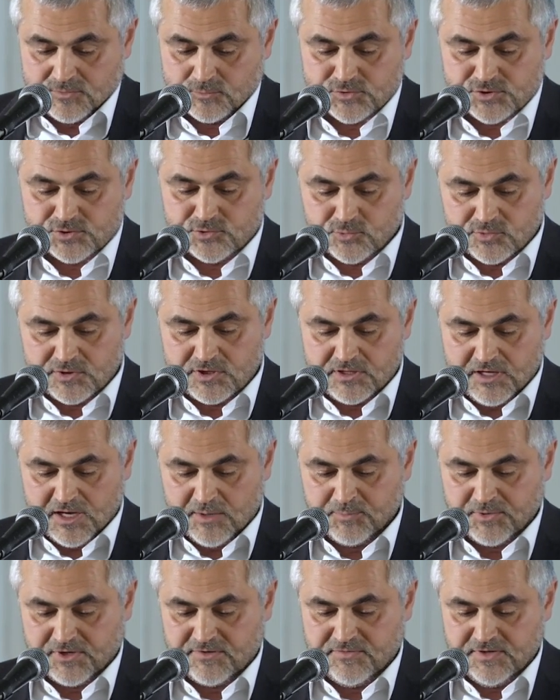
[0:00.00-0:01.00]
услуги,
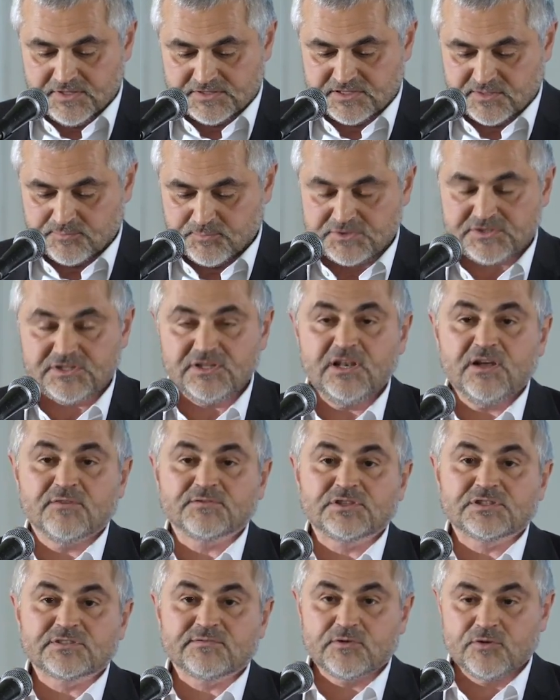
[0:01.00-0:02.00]
а профессор,
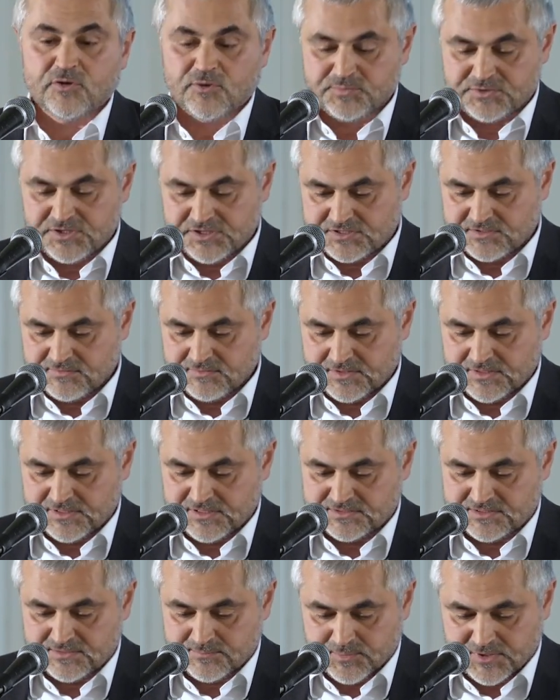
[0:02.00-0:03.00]
потерявший свое
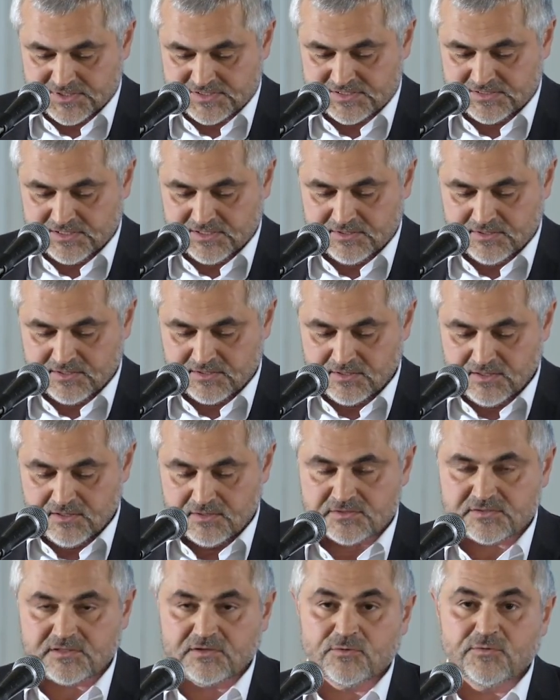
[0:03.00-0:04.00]
общественное признание,
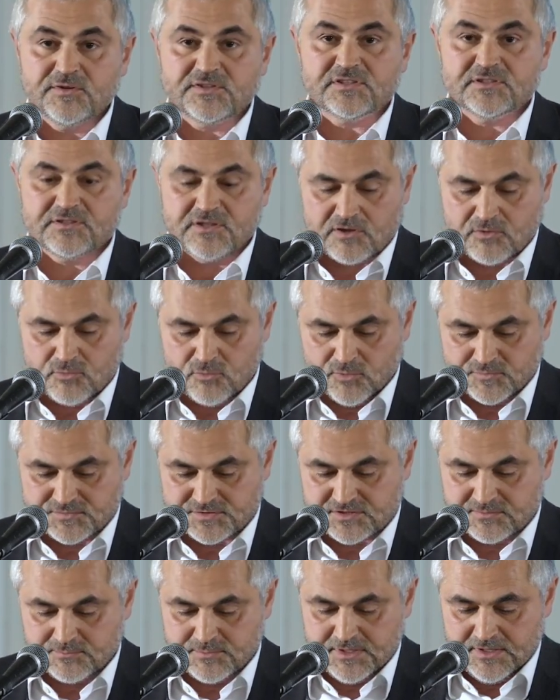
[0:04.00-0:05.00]
становится
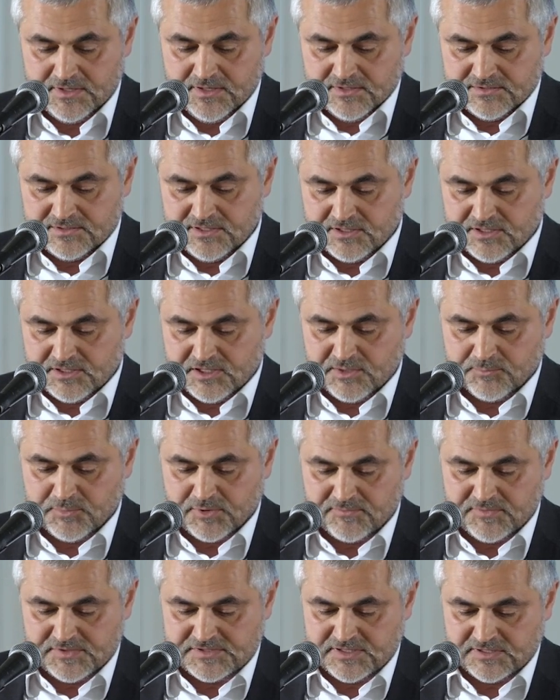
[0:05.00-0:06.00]
торговцем. На рынке
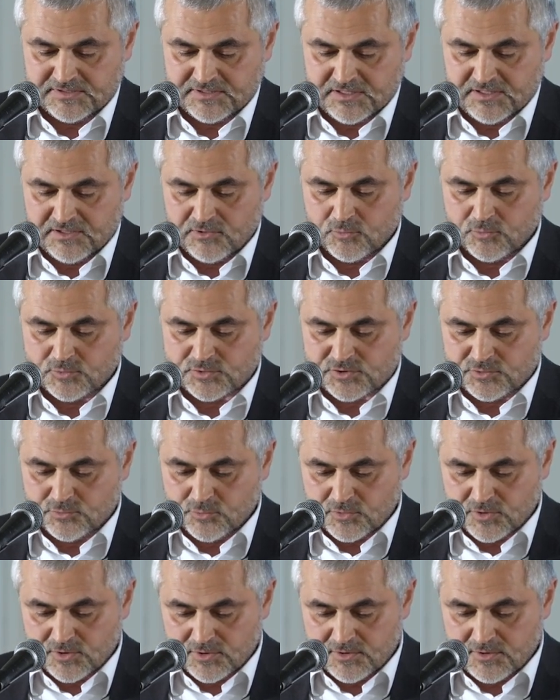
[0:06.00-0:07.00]
профессиональных
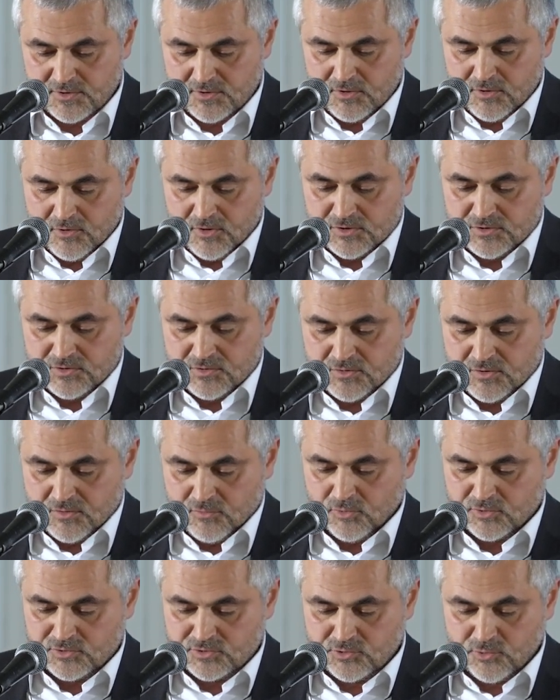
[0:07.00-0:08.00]
услуг
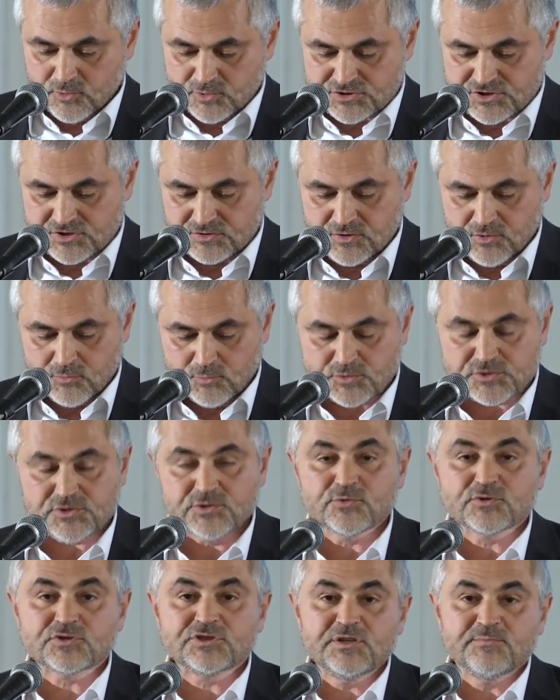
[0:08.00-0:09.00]
он должен
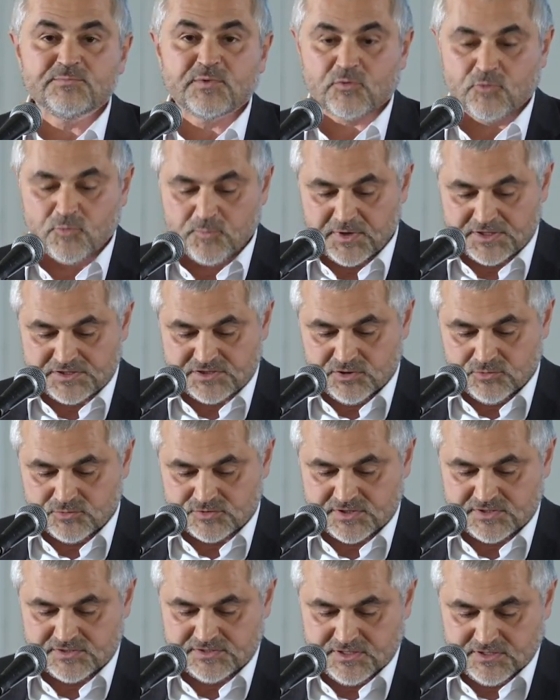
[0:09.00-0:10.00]
услужить покупателю
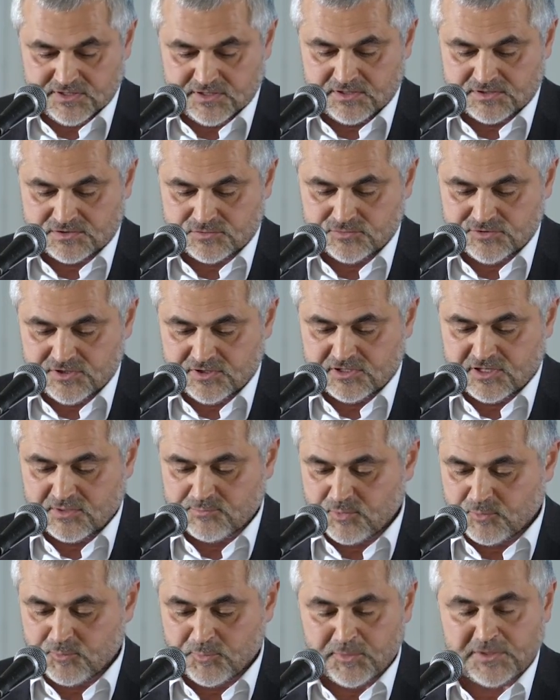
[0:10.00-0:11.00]
за деньги. Студент,
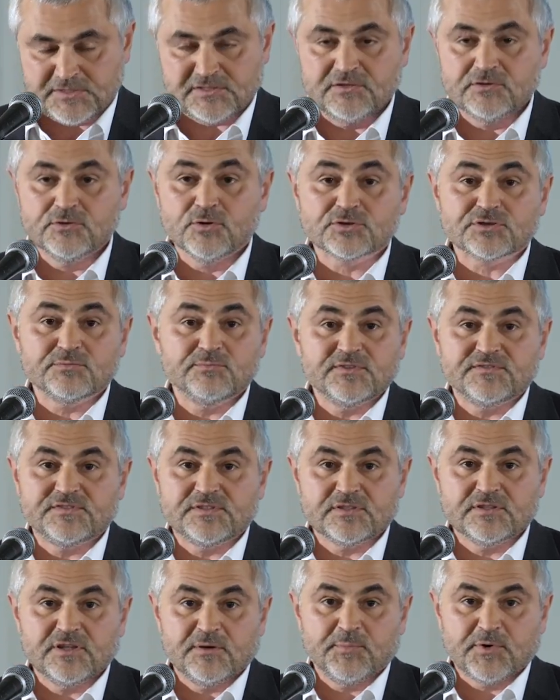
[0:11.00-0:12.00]
как покупатель, должен быть
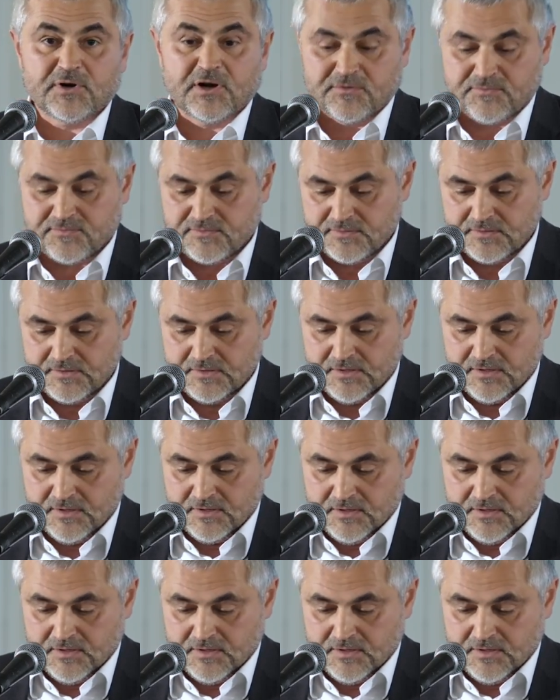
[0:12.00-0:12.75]
всегда прав –